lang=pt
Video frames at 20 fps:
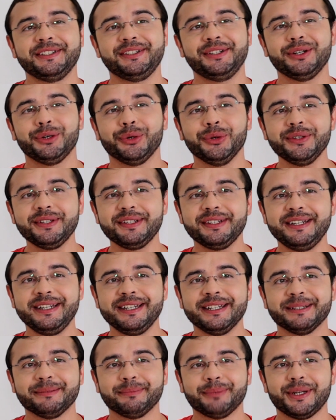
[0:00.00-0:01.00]
de
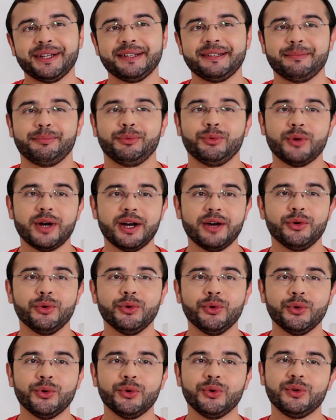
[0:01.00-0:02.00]
cozinha, por exemplo, um
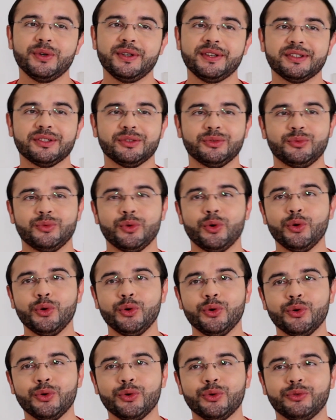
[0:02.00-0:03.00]
arroz, um
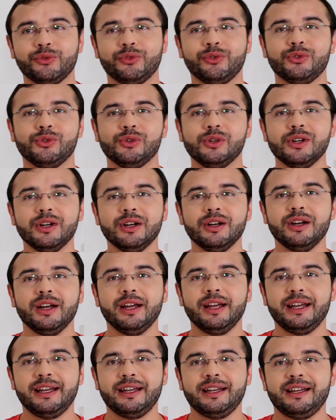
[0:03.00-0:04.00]
ovo,
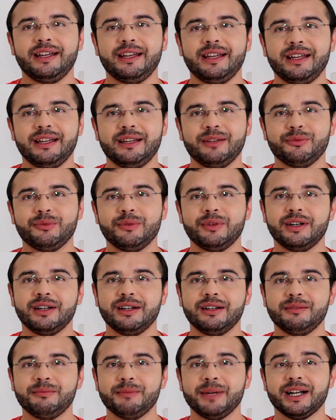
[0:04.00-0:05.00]
é,
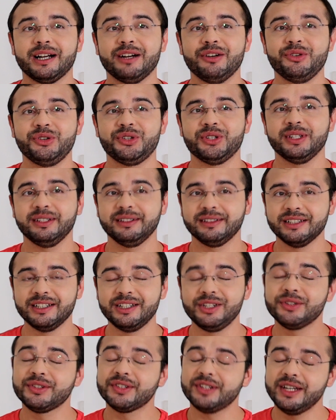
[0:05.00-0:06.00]
uma, um macarrão
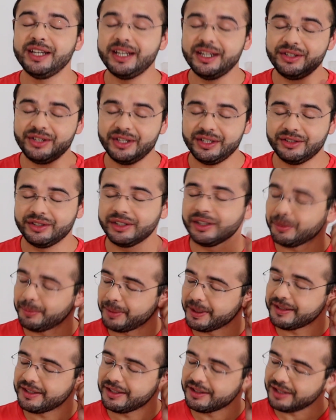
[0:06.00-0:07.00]
instantâneo. Eu sei, gente, que eu
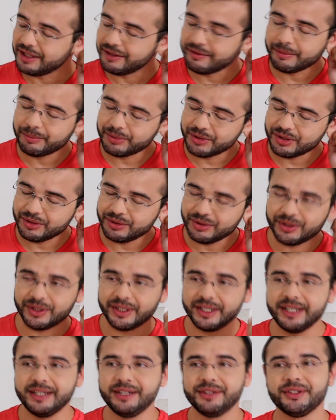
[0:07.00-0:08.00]
preciso levar para o chão de
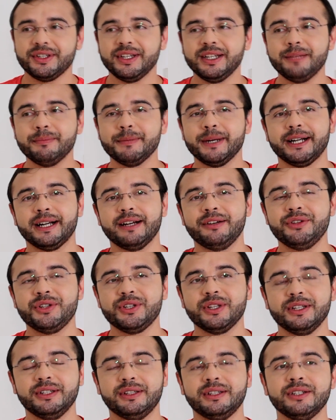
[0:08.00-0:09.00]
orelha. Eu sei que macarrão
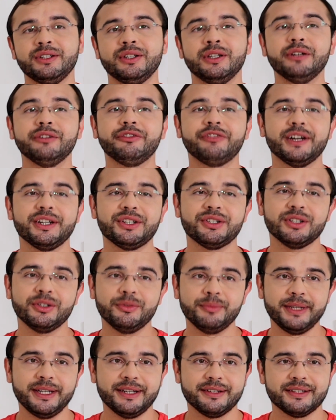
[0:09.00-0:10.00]
instantâneo não faz
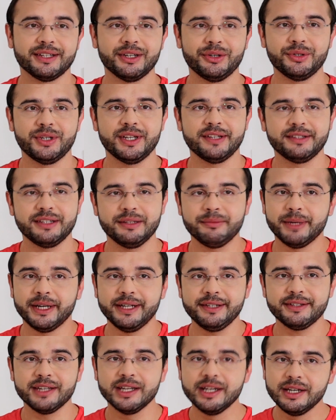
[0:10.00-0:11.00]
tão bem à saúde assim,
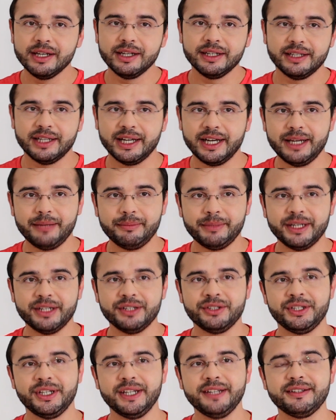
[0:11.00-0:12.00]
mas na
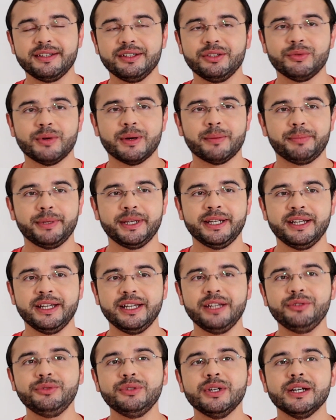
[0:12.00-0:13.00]
emergência, no
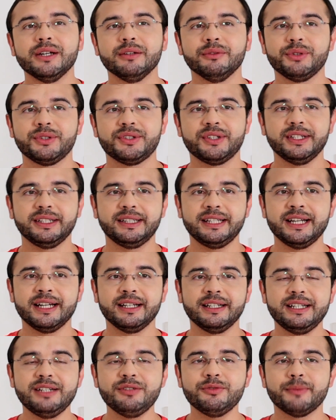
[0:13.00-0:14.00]
aperreio, você tem
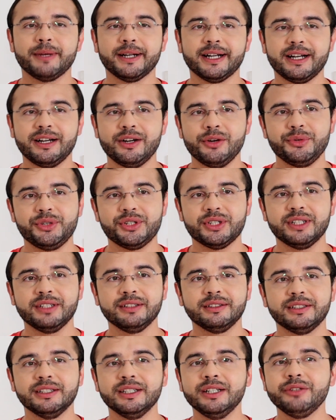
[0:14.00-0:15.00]
ali um macarrão
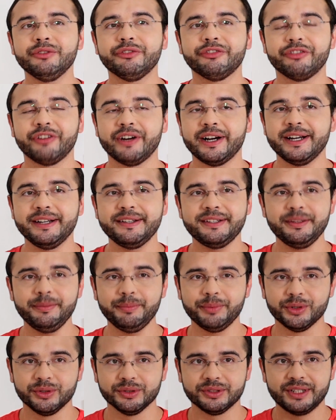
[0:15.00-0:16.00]
instantâneo, faz e
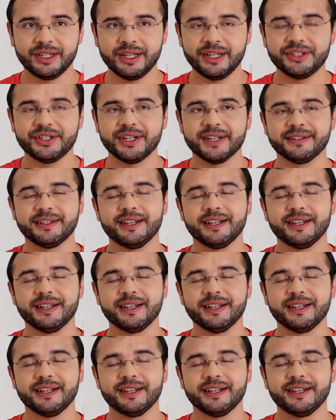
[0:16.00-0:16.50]
pronto, né? Já